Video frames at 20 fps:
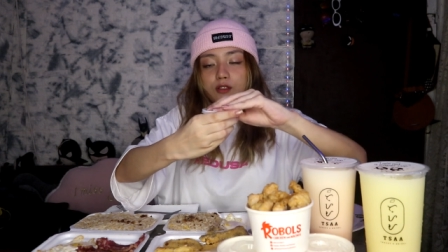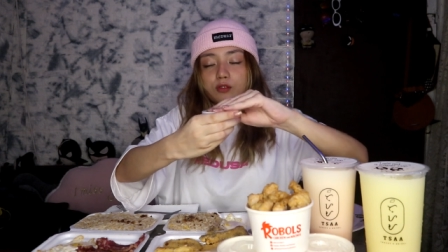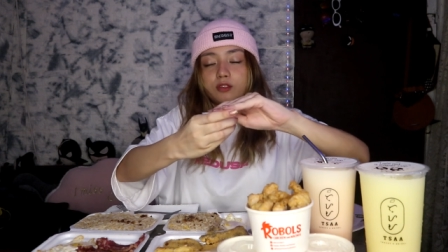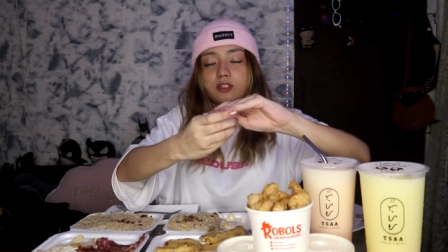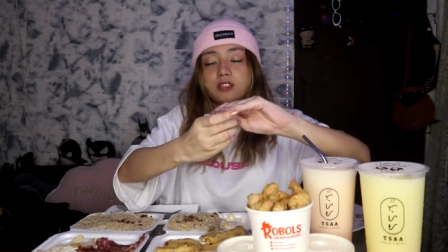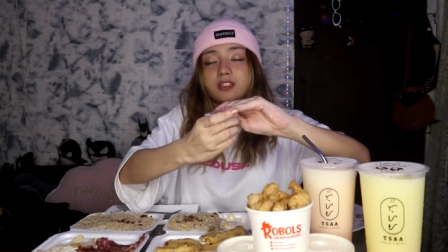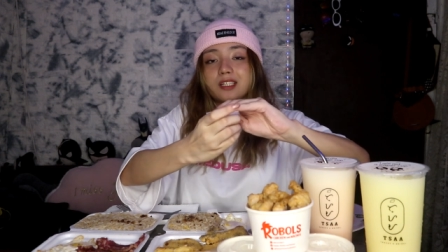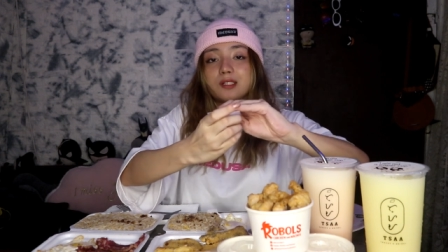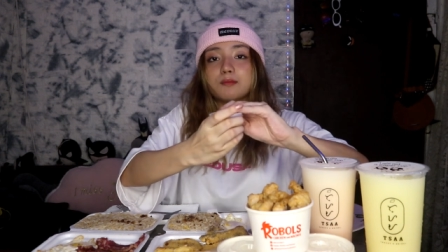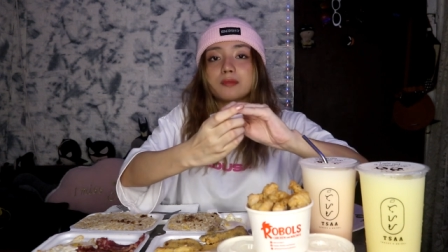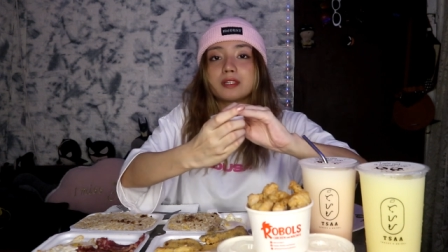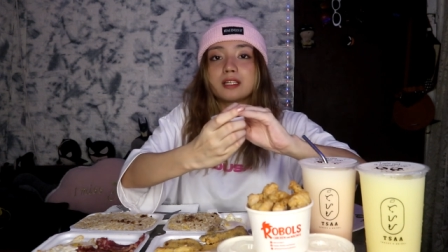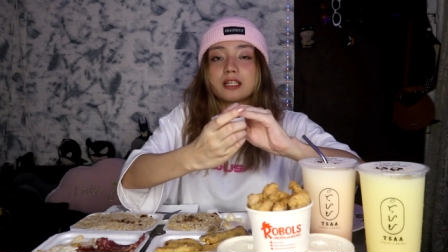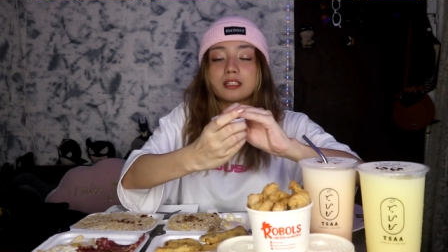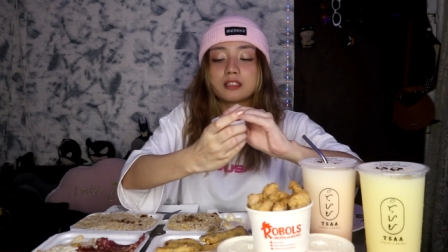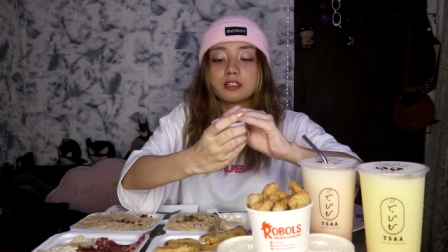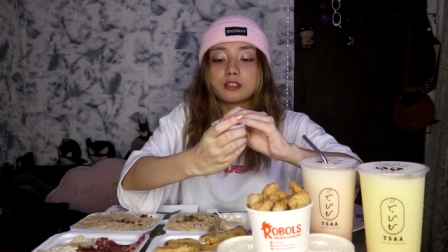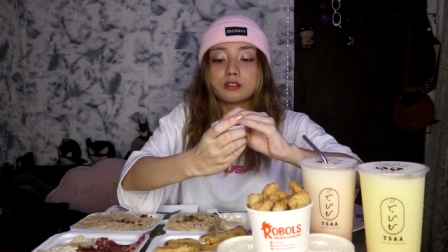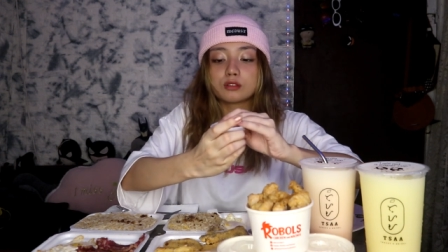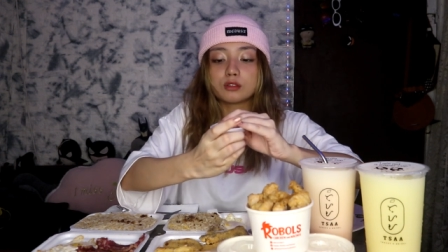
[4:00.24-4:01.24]
So, titikman
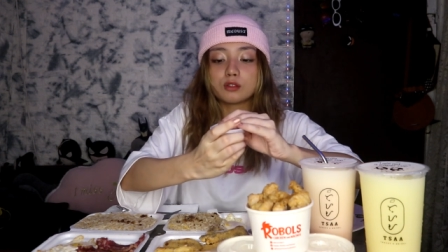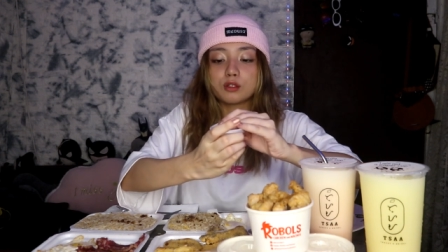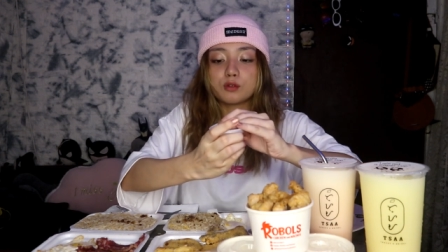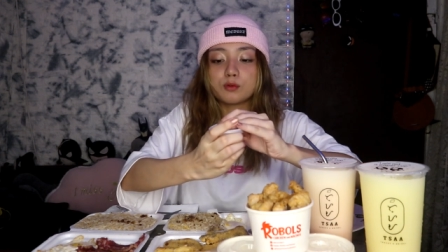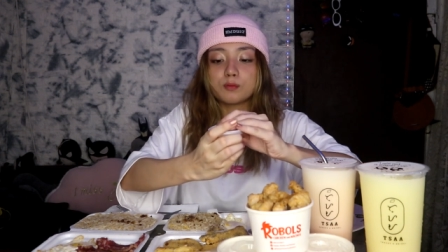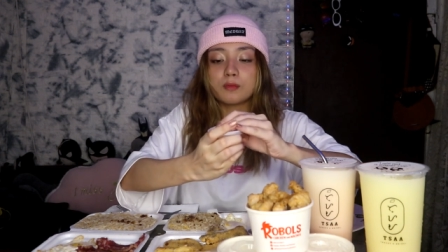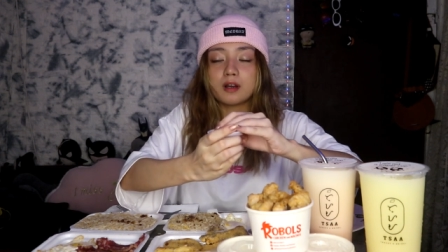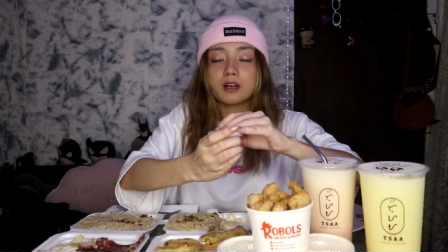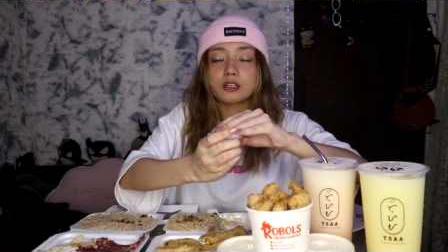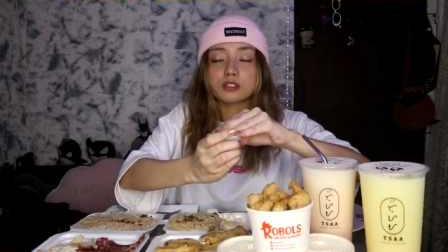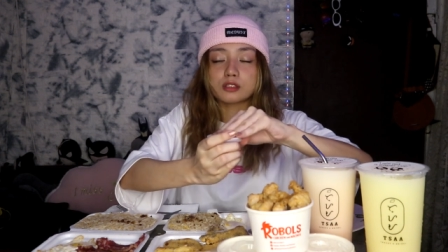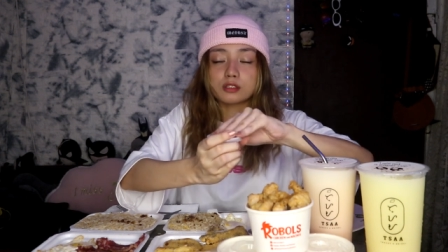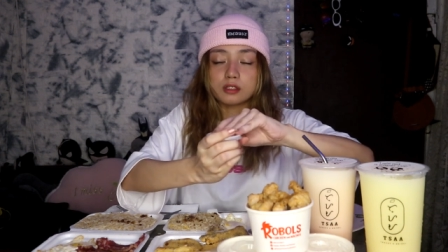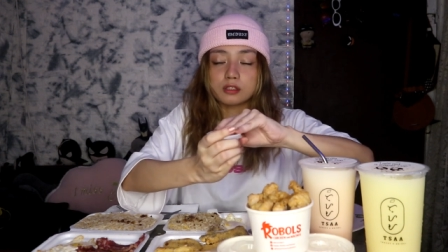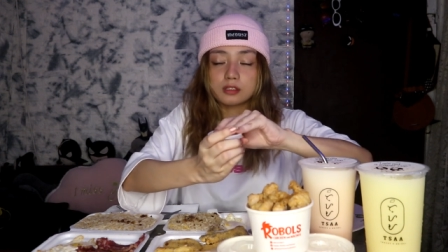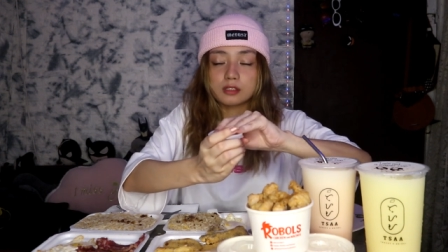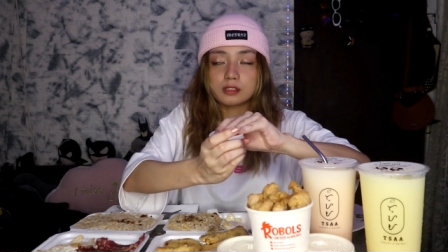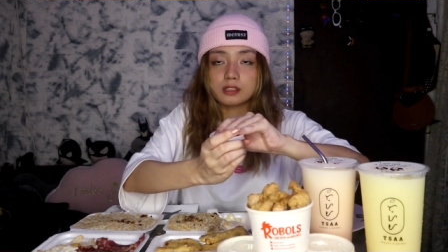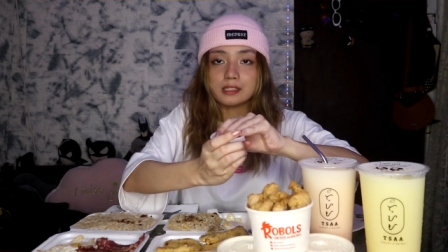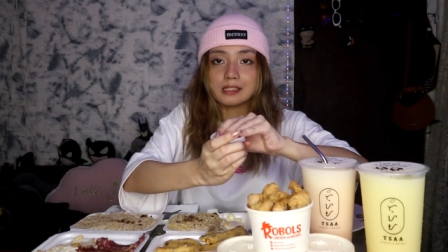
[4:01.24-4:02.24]
natin to yung mga
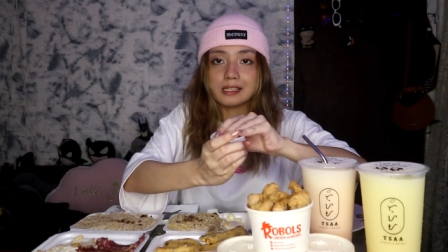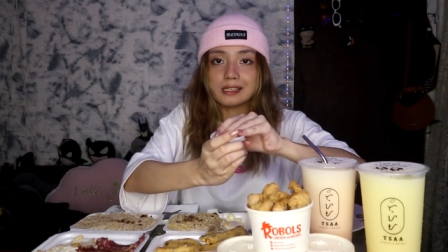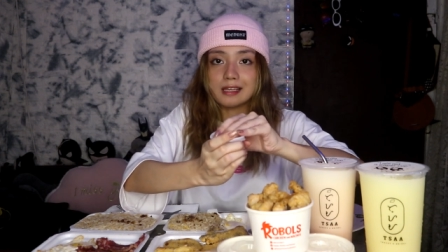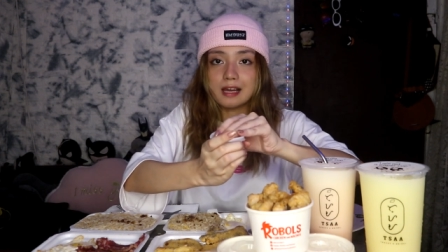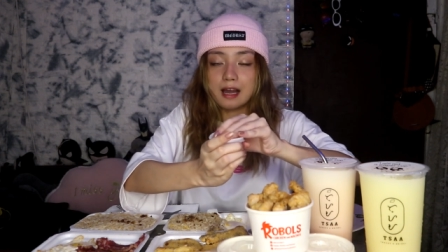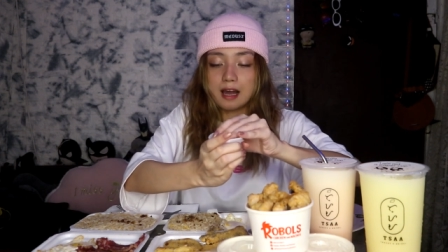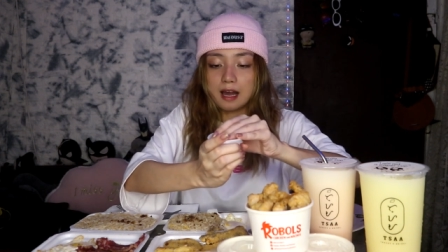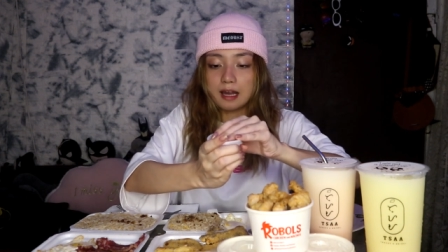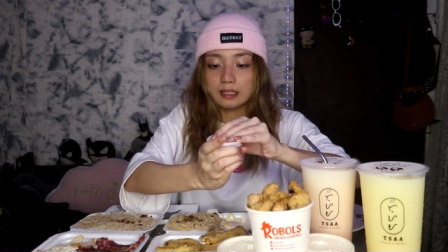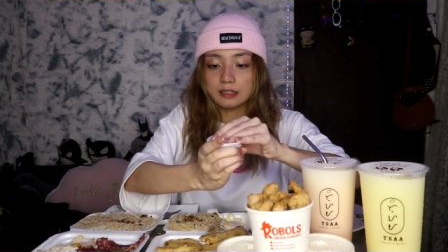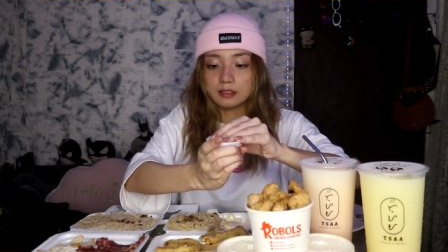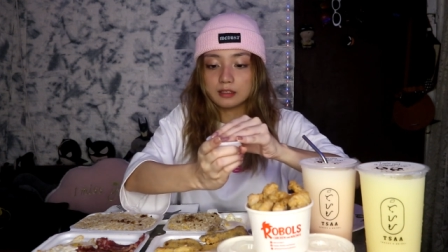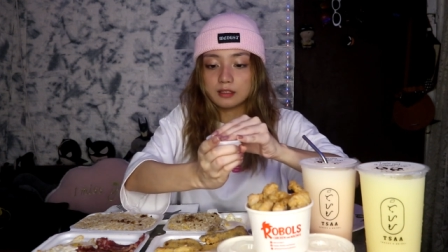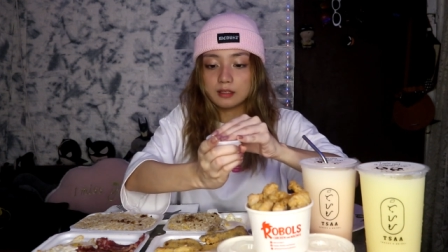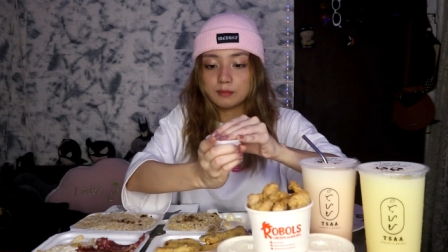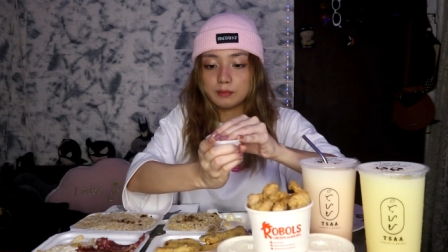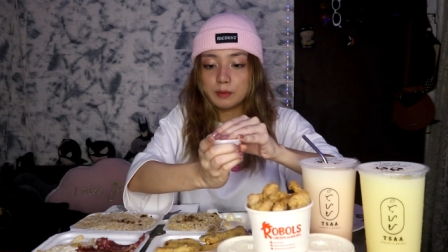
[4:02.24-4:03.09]
sauce nila lahat.